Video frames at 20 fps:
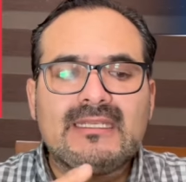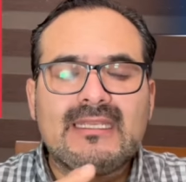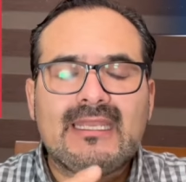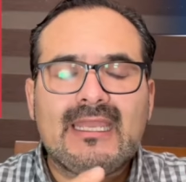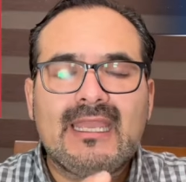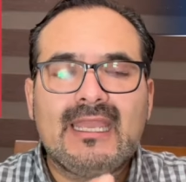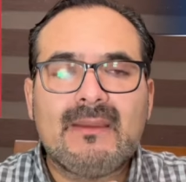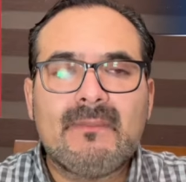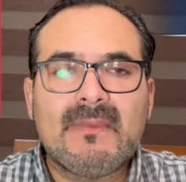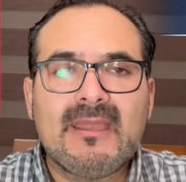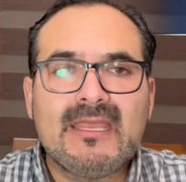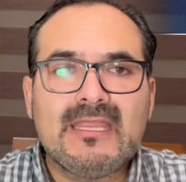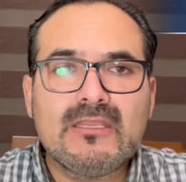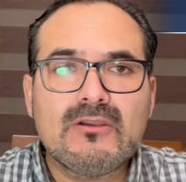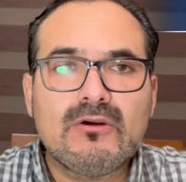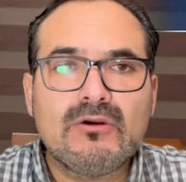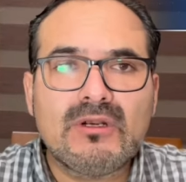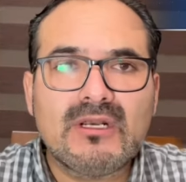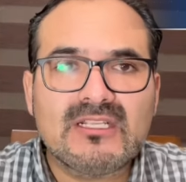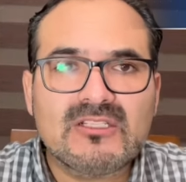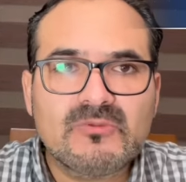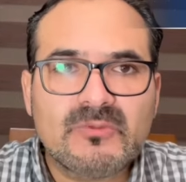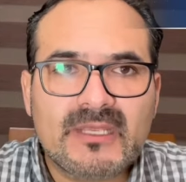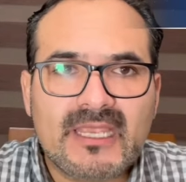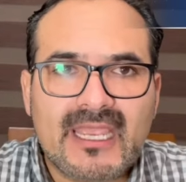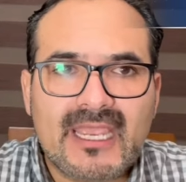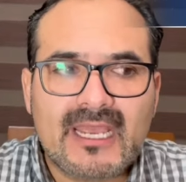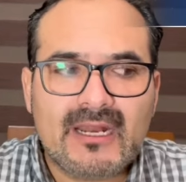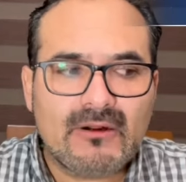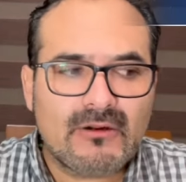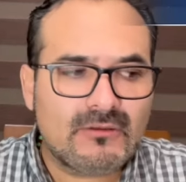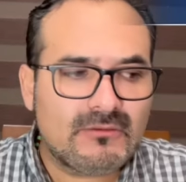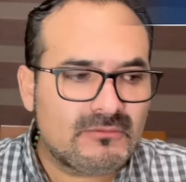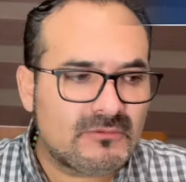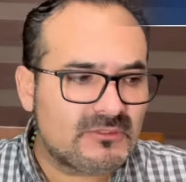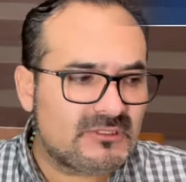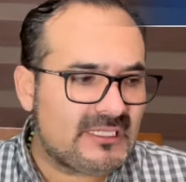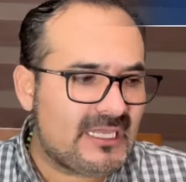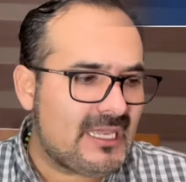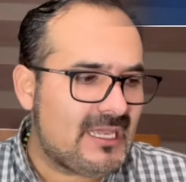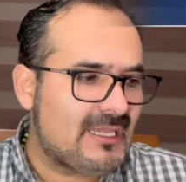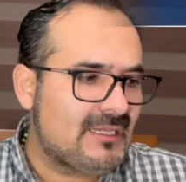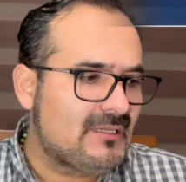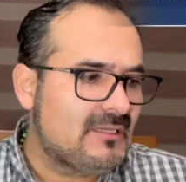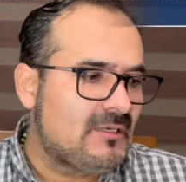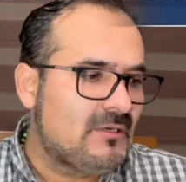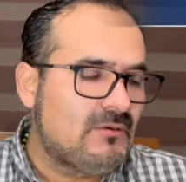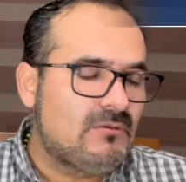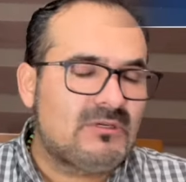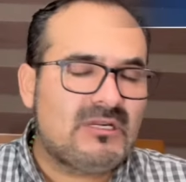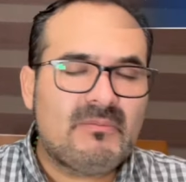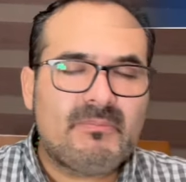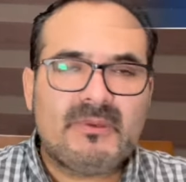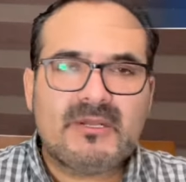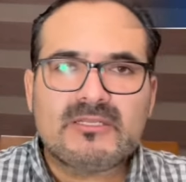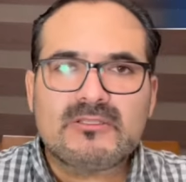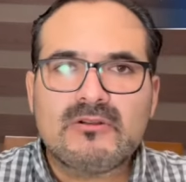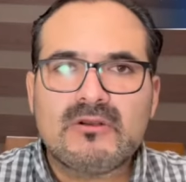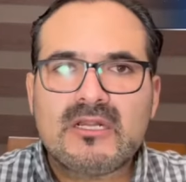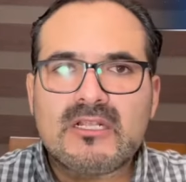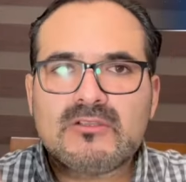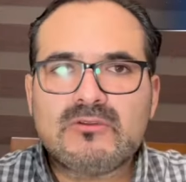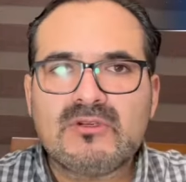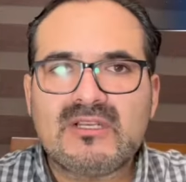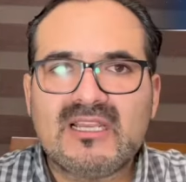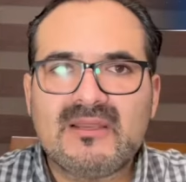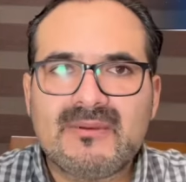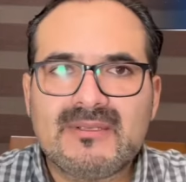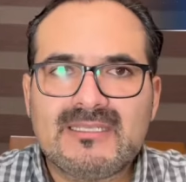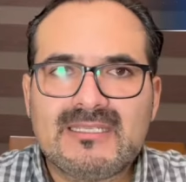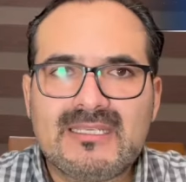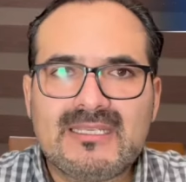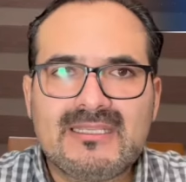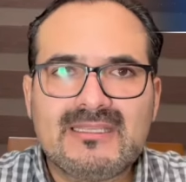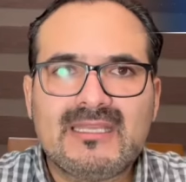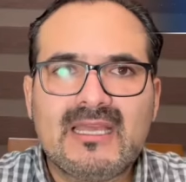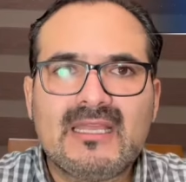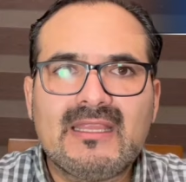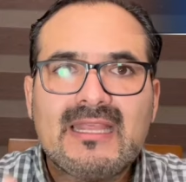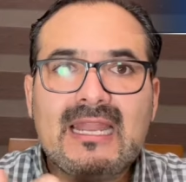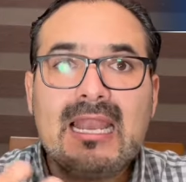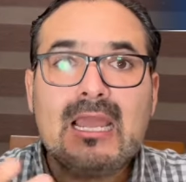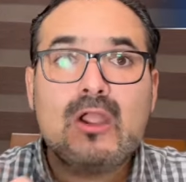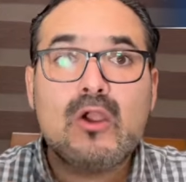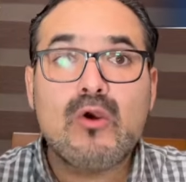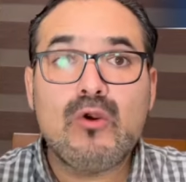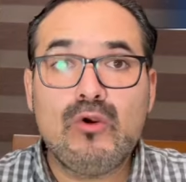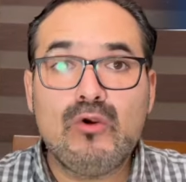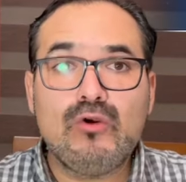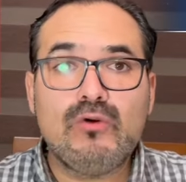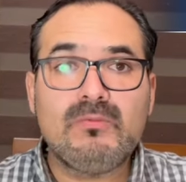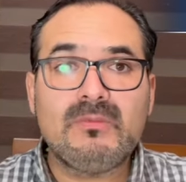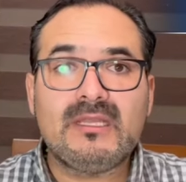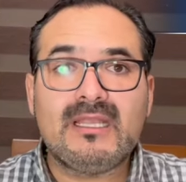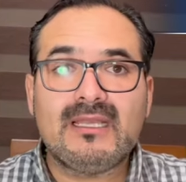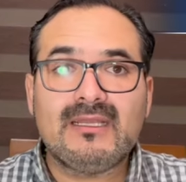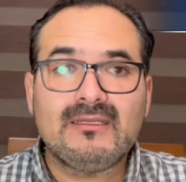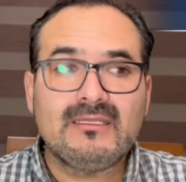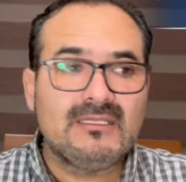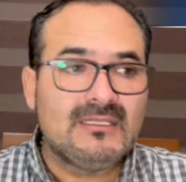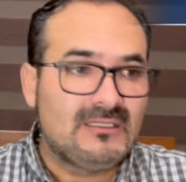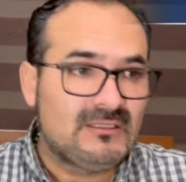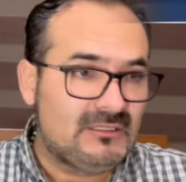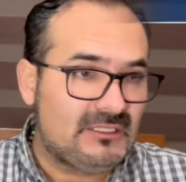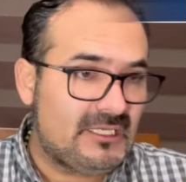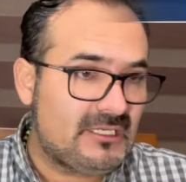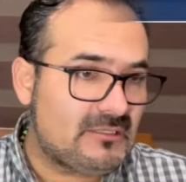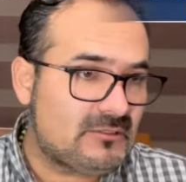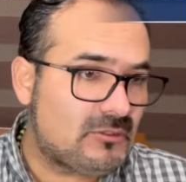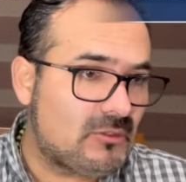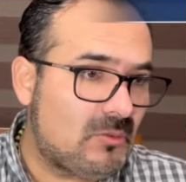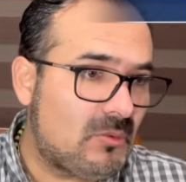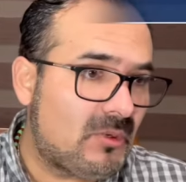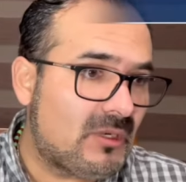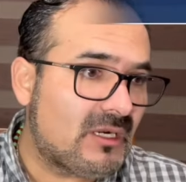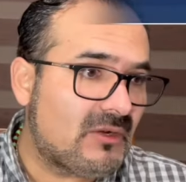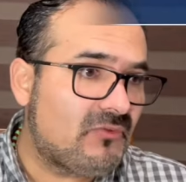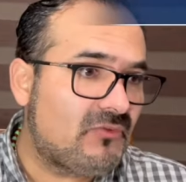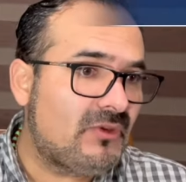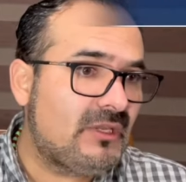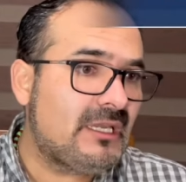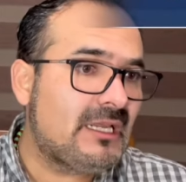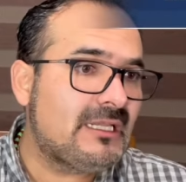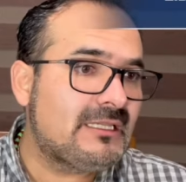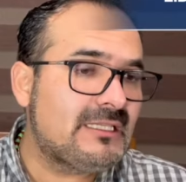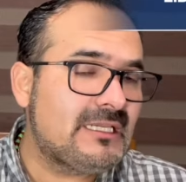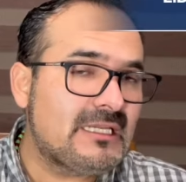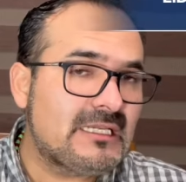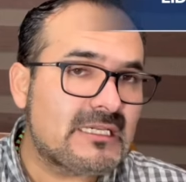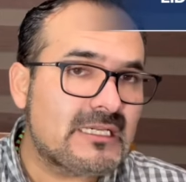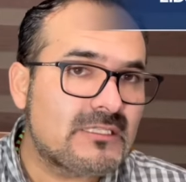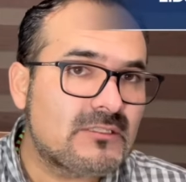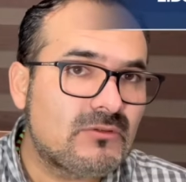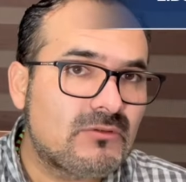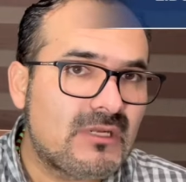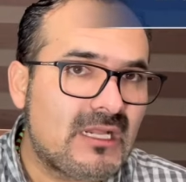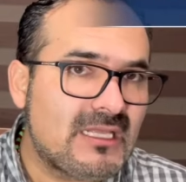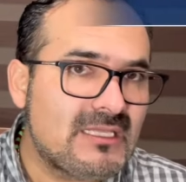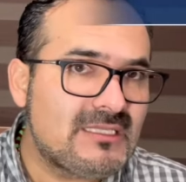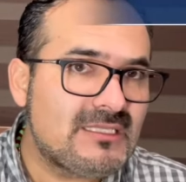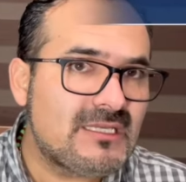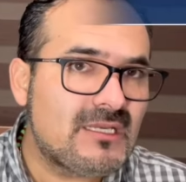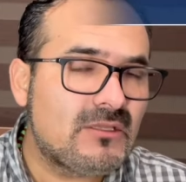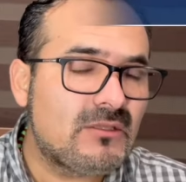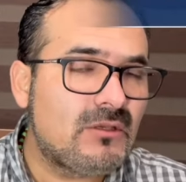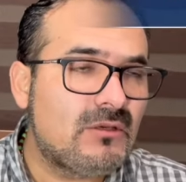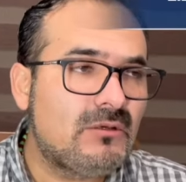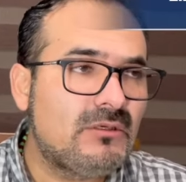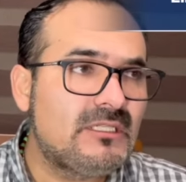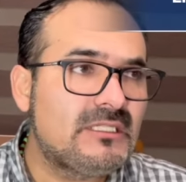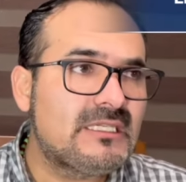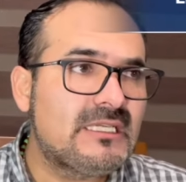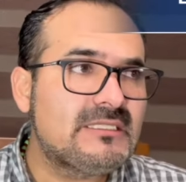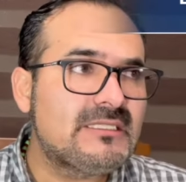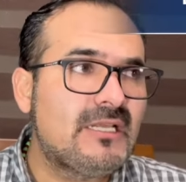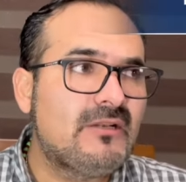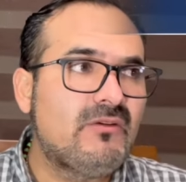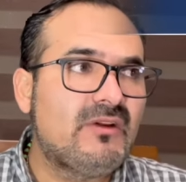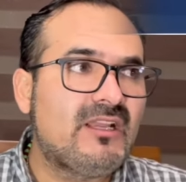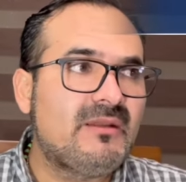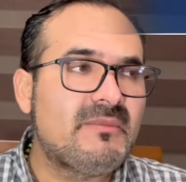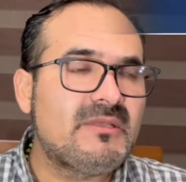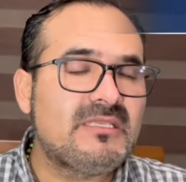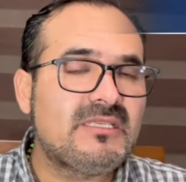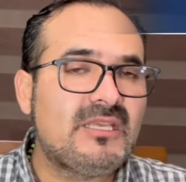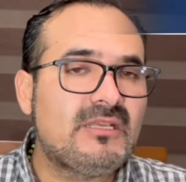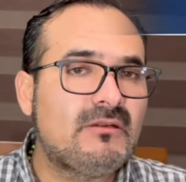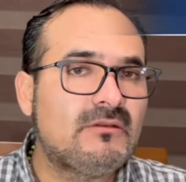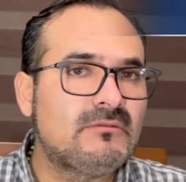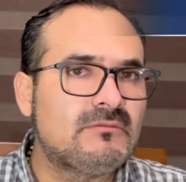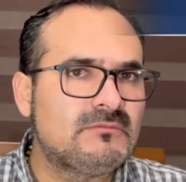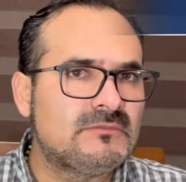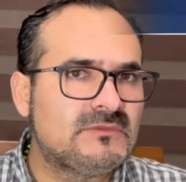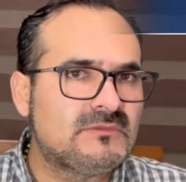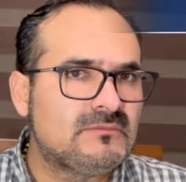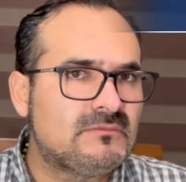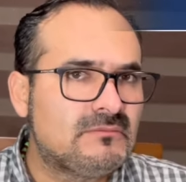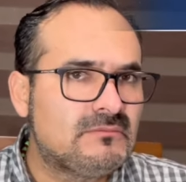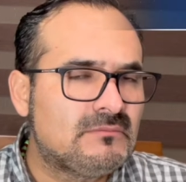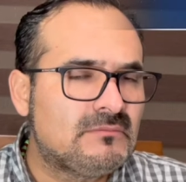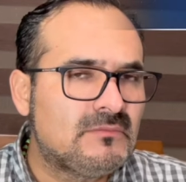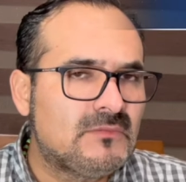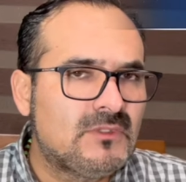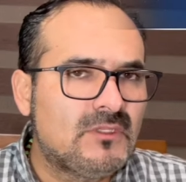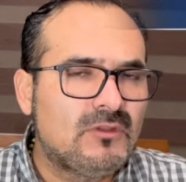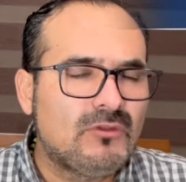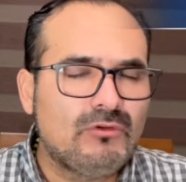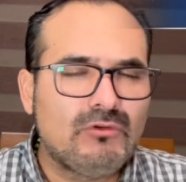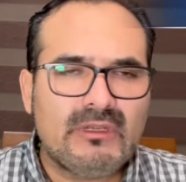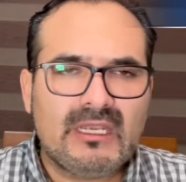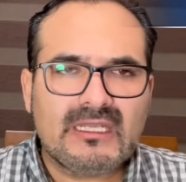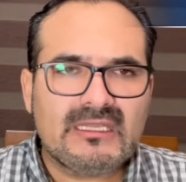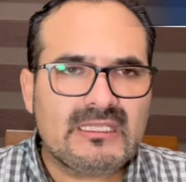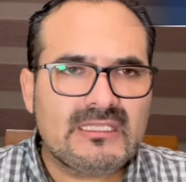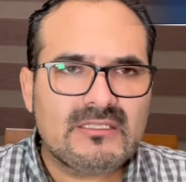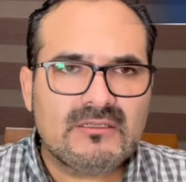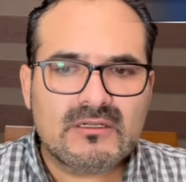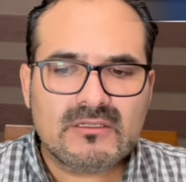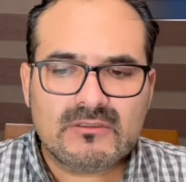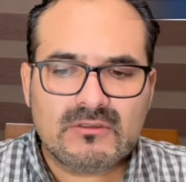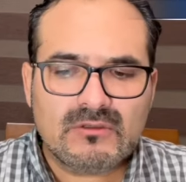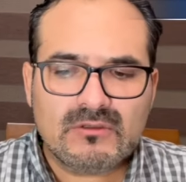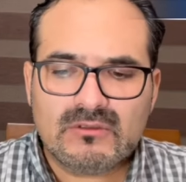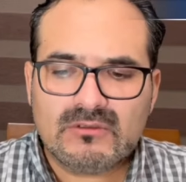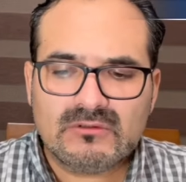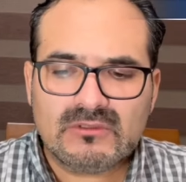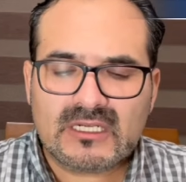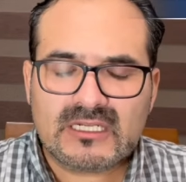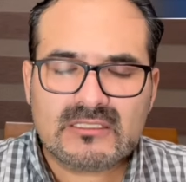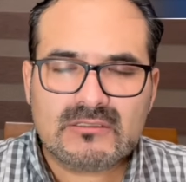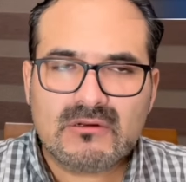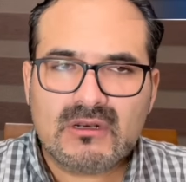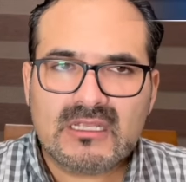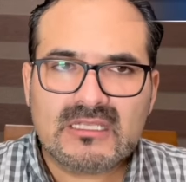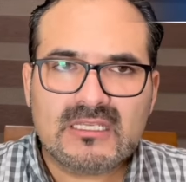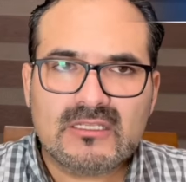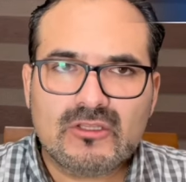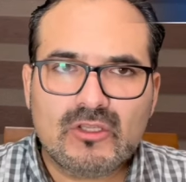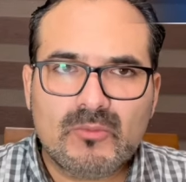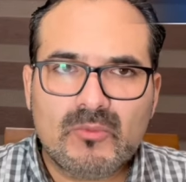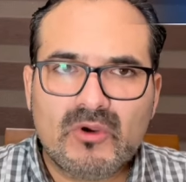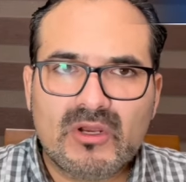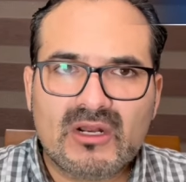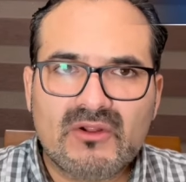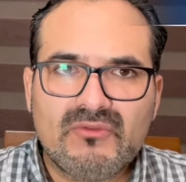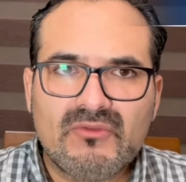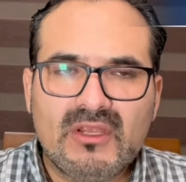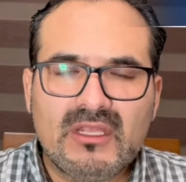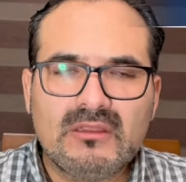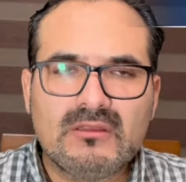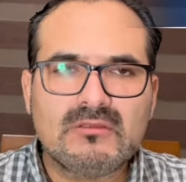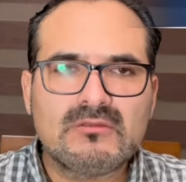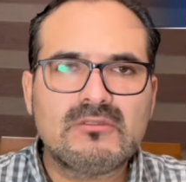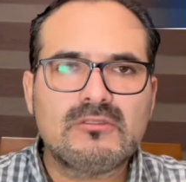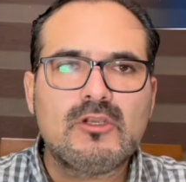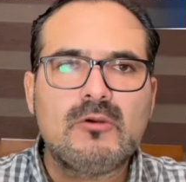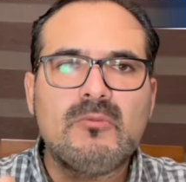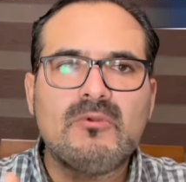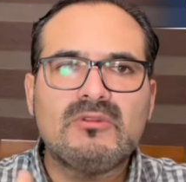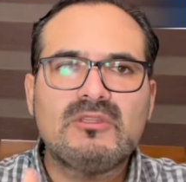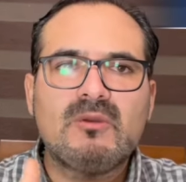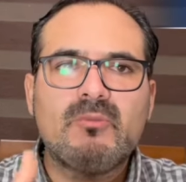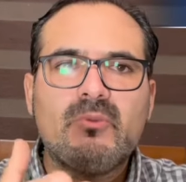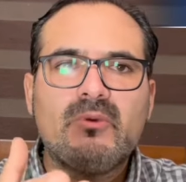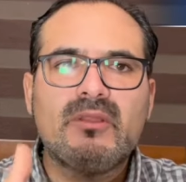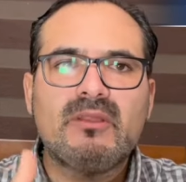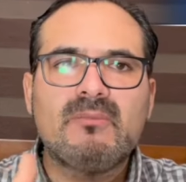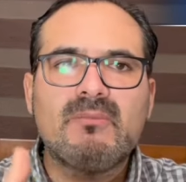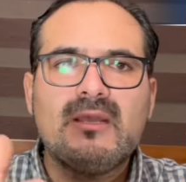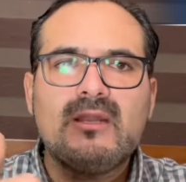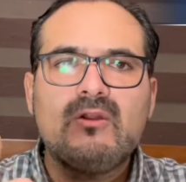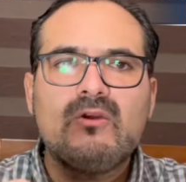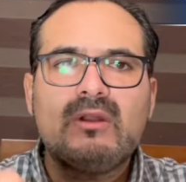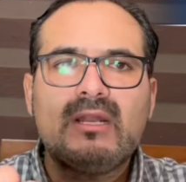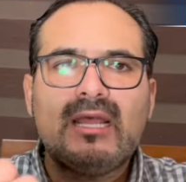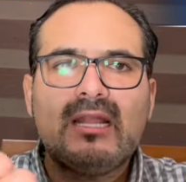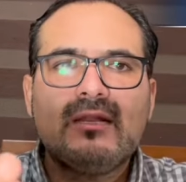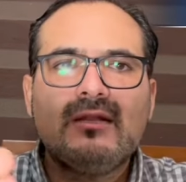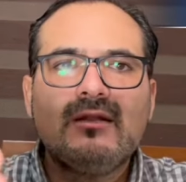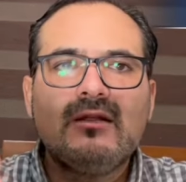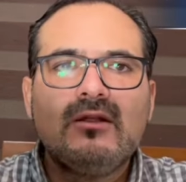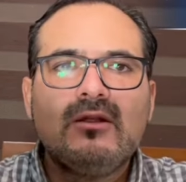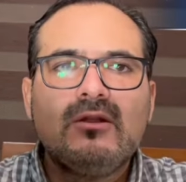qué médico los vieron, o sea, una persona de su cabecita, de la columna, tienes tomografía, tienes resonancia, no, es que nunca me hicieron, nunca te hicieron estudios de resonancia, tomografía, entonces cómo te pueden valorar